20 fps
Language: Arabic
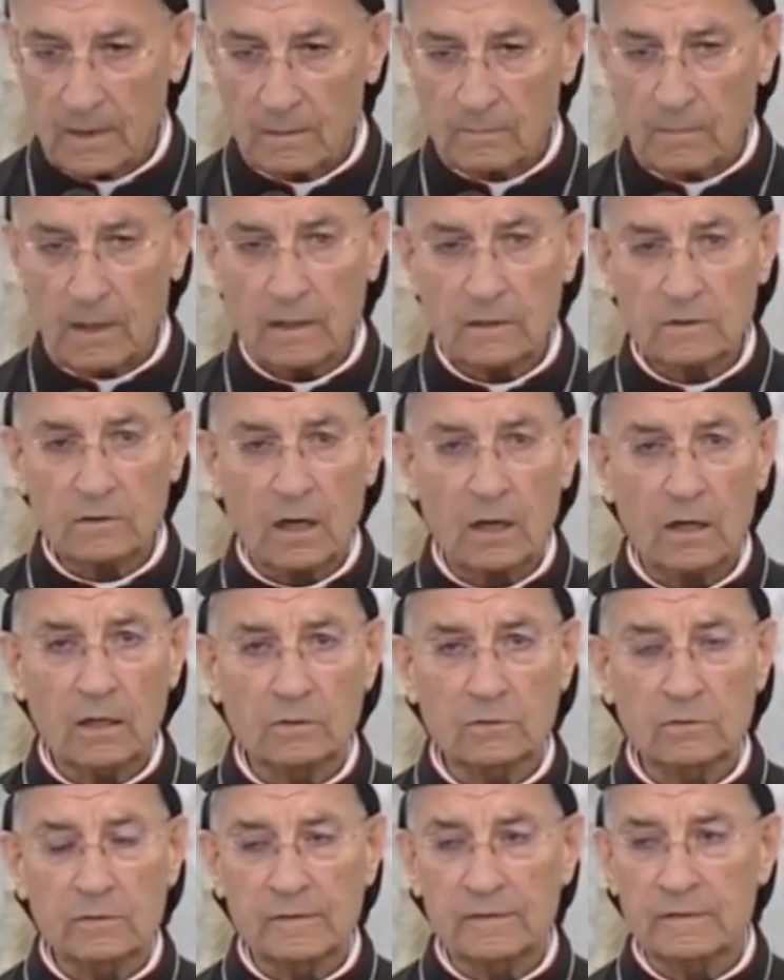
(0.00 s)
ما
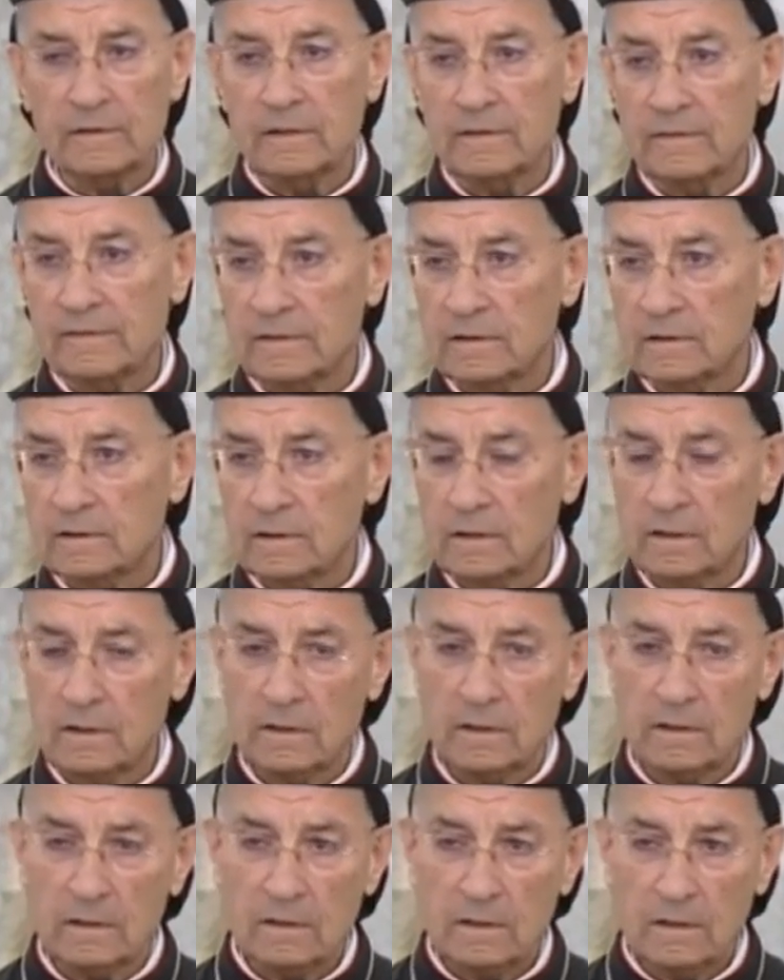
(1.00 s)
يتعاطوا
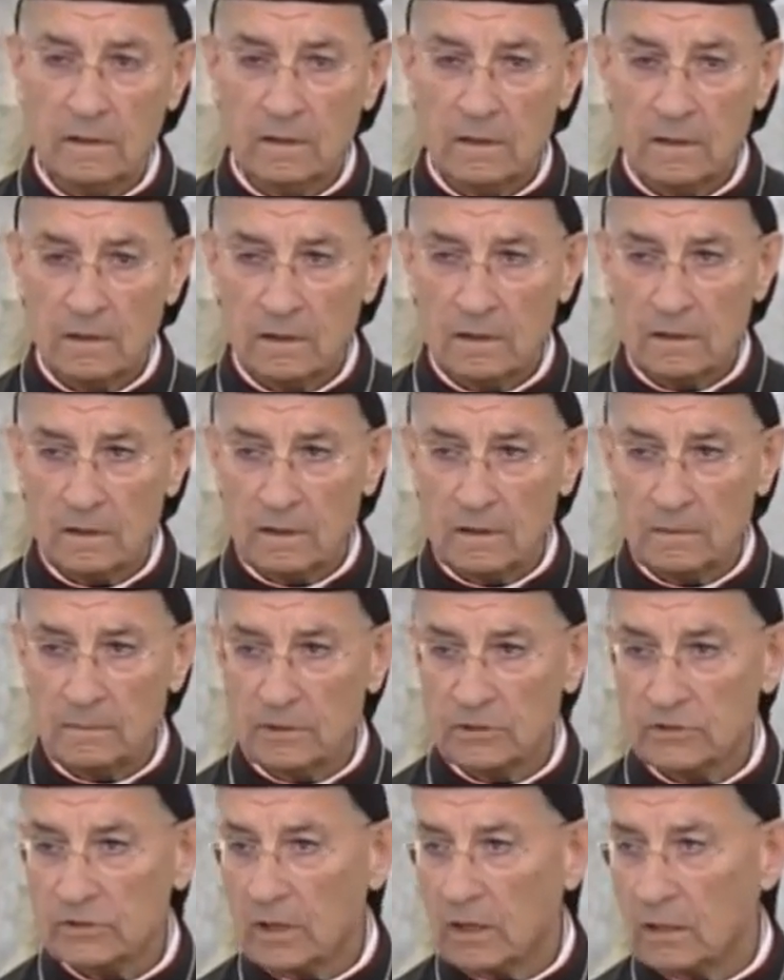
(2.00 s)
السياسيين آه،
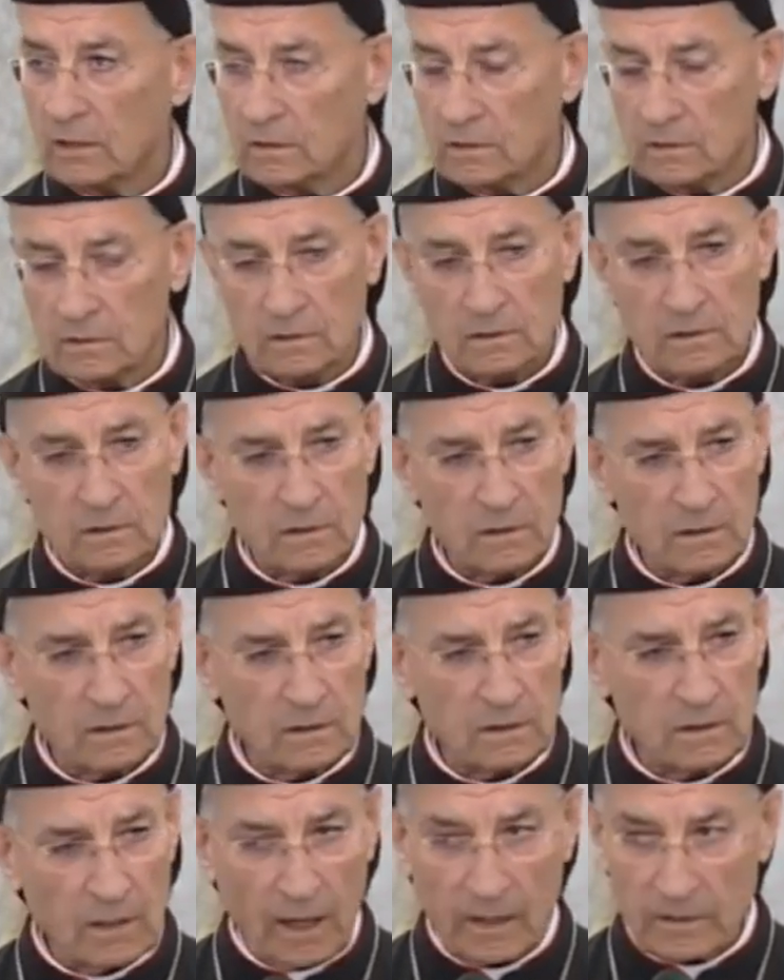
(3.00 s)
بشأن
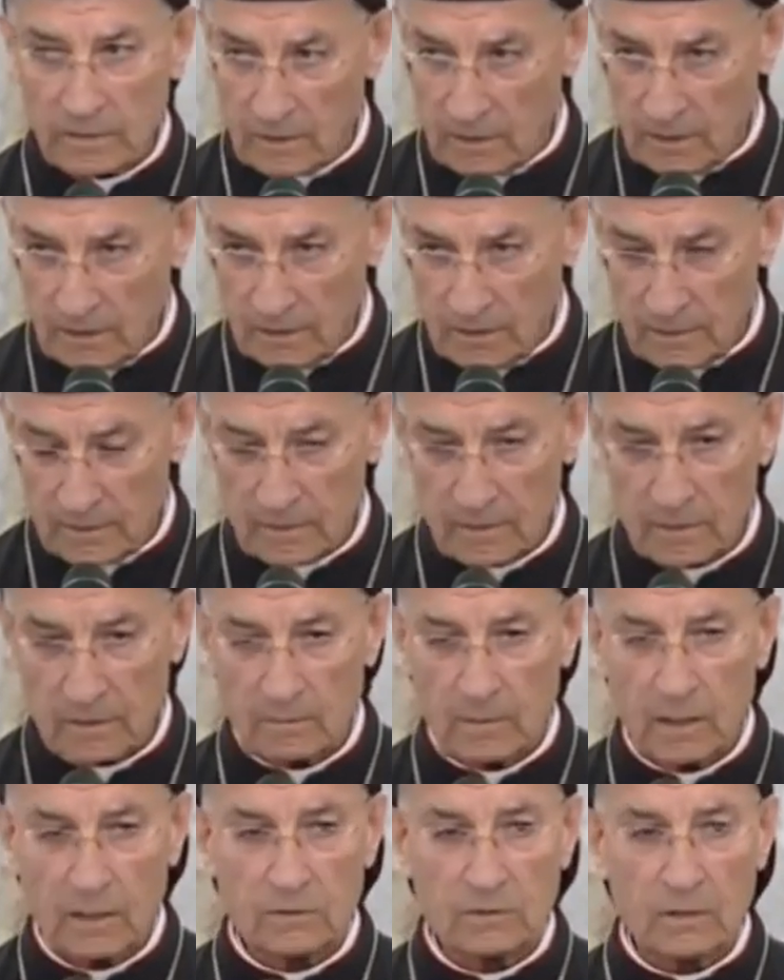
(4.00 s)
العدالة
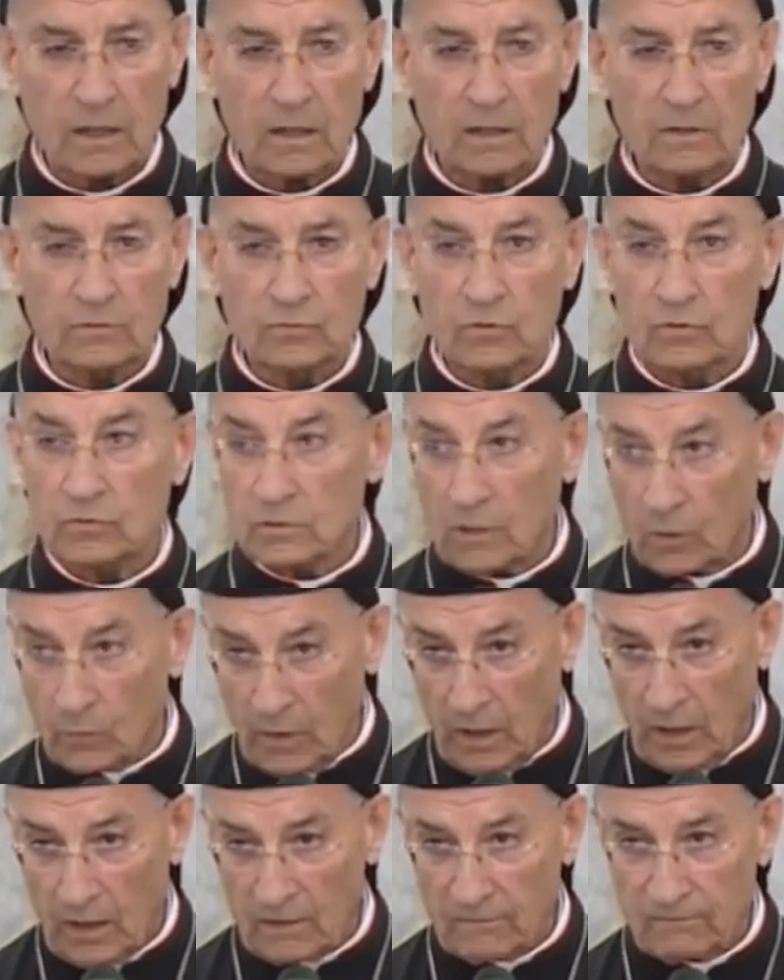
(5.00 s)
ما يتعاطوا
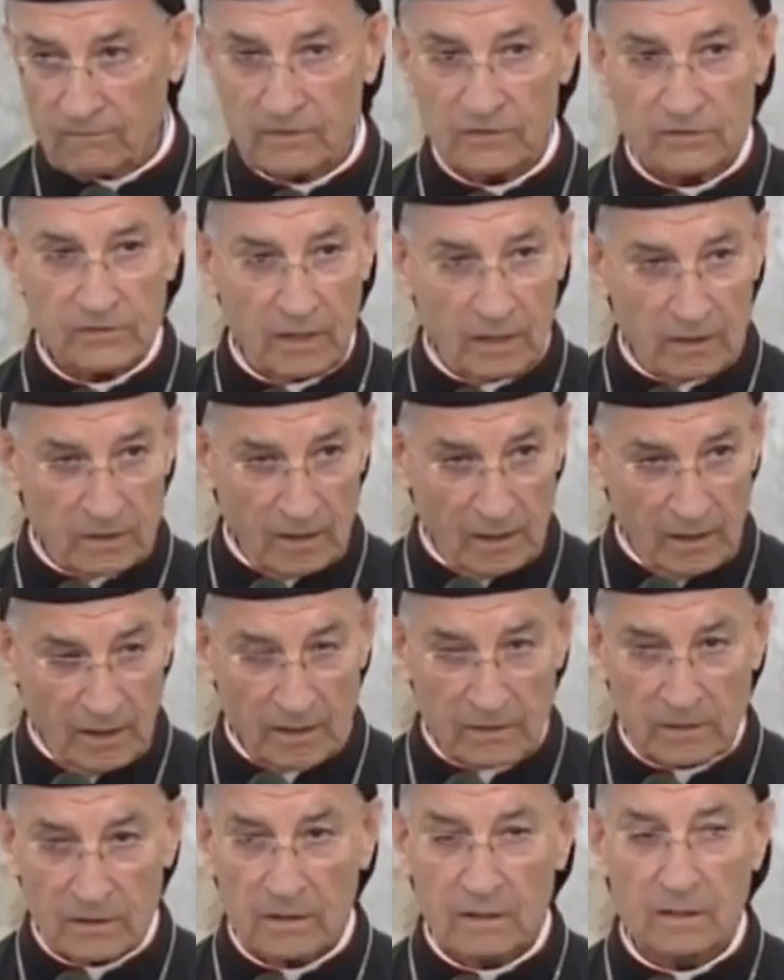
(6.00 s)
الطوائف بشأن
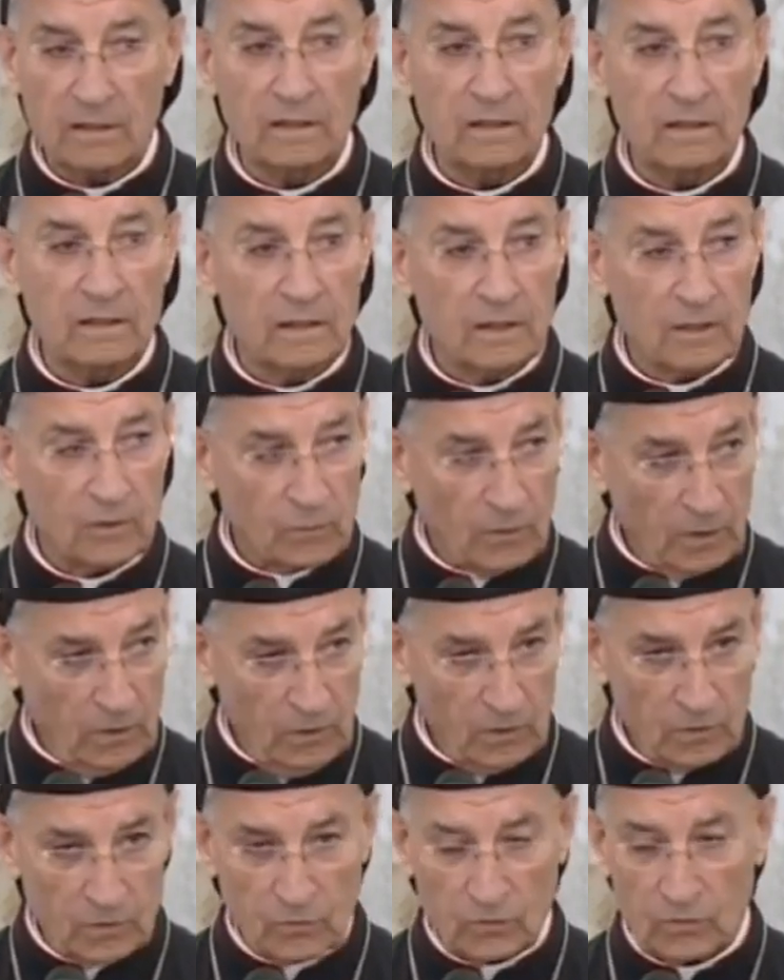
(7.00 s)
العدالة
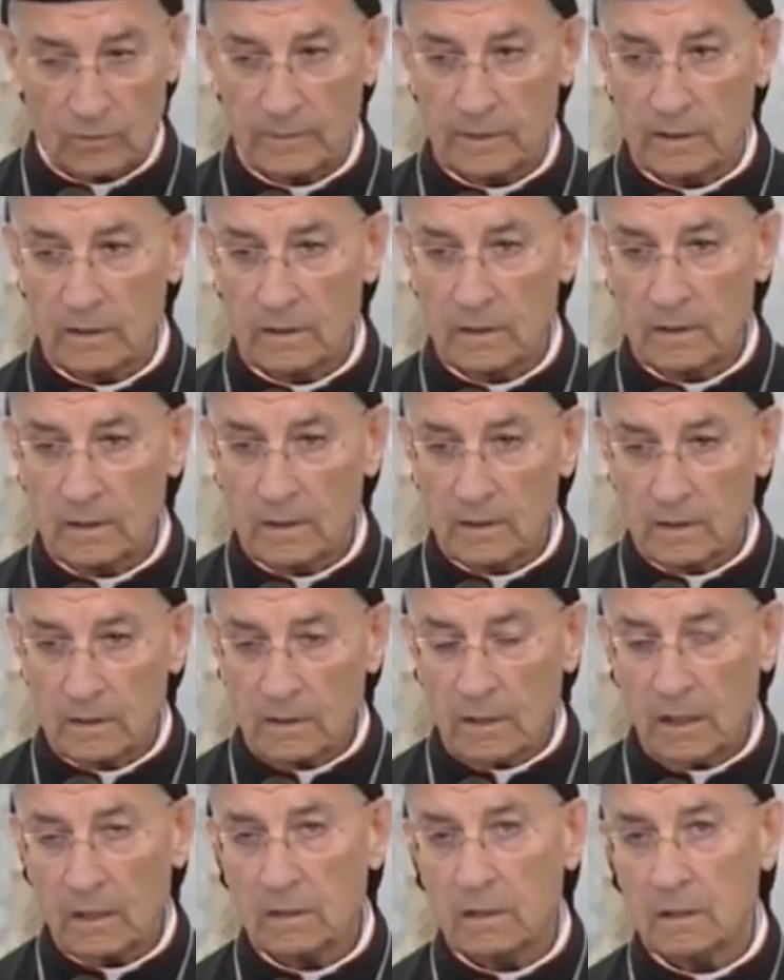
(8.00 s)
والحكومة
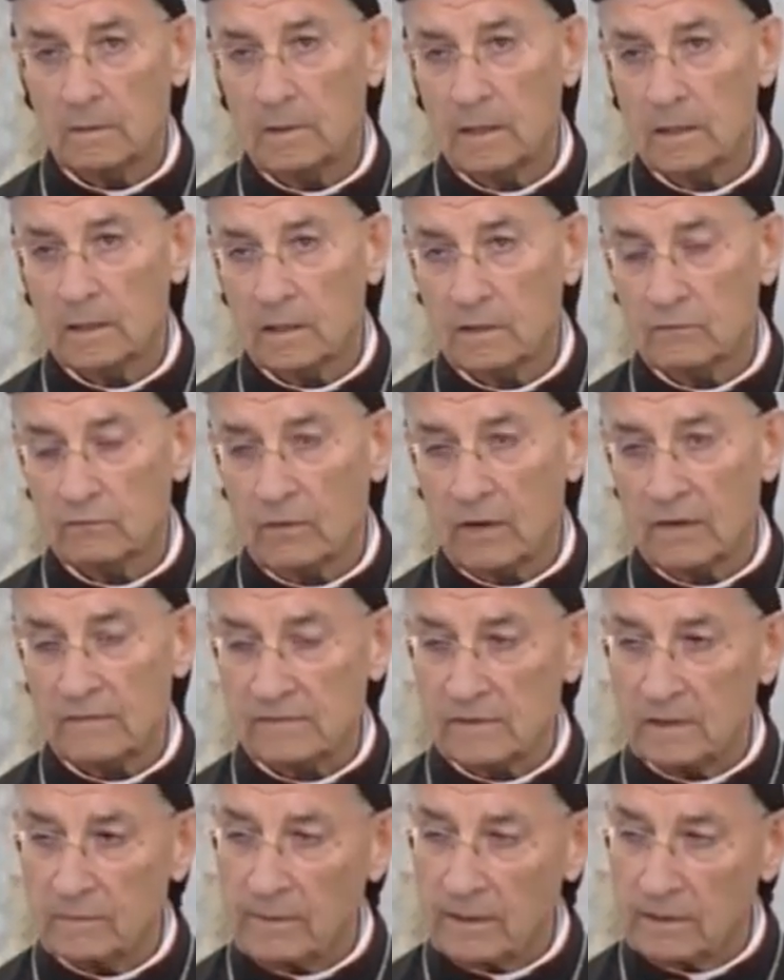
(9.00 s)
نحن بلد
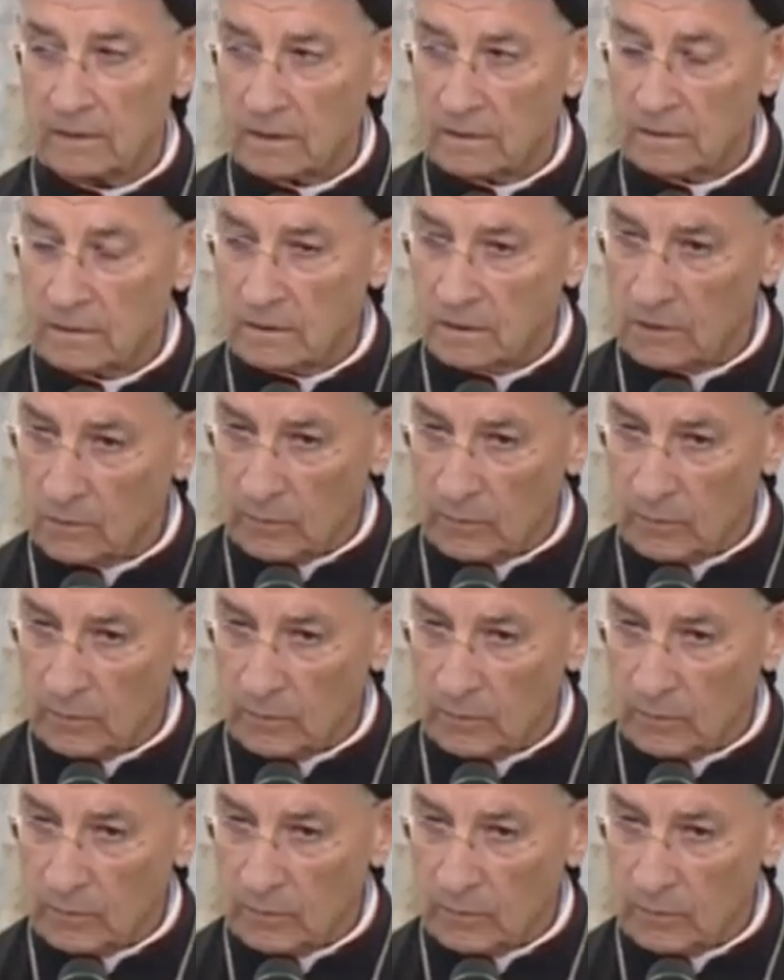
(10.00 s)
فاصل بين الدين